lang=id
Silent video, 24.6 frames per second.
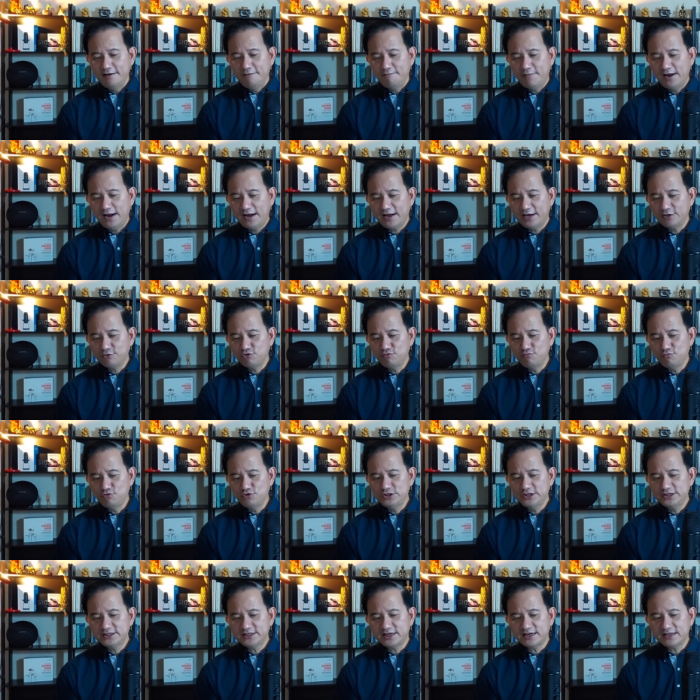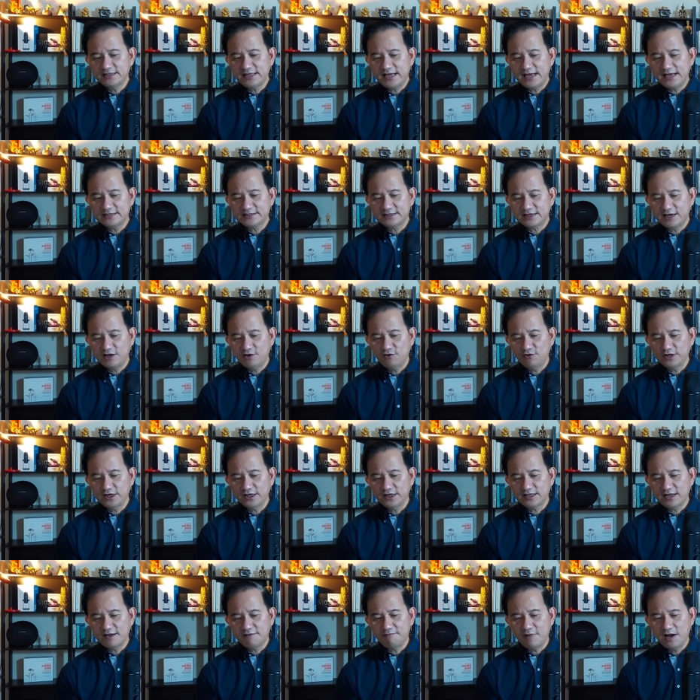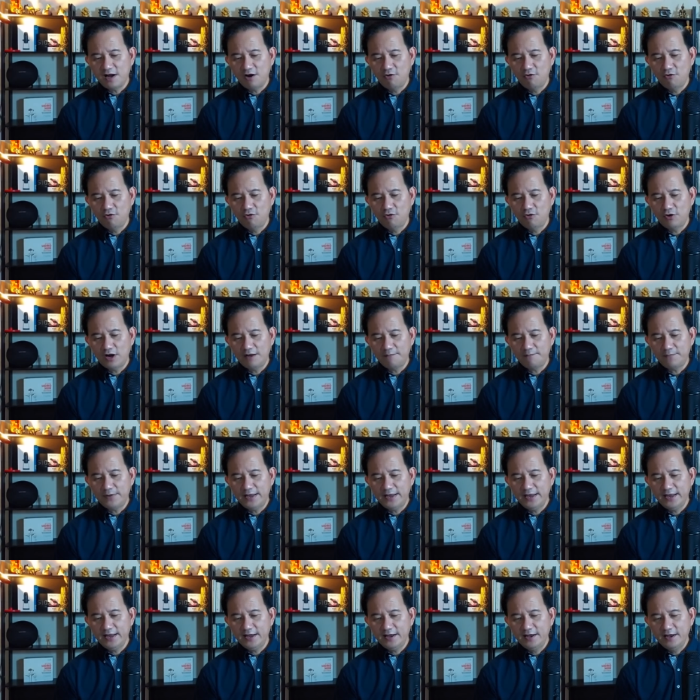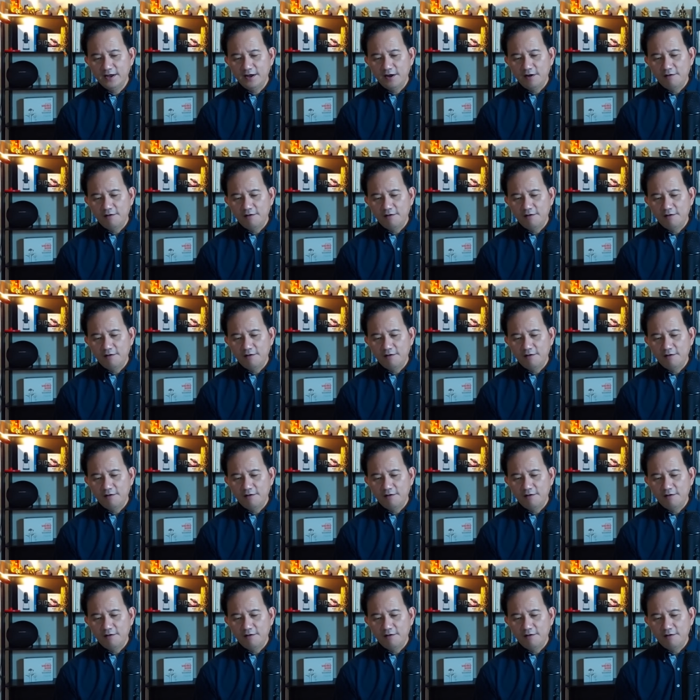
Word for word: Maka itu mesti cerdas kalau kita mau apa ya,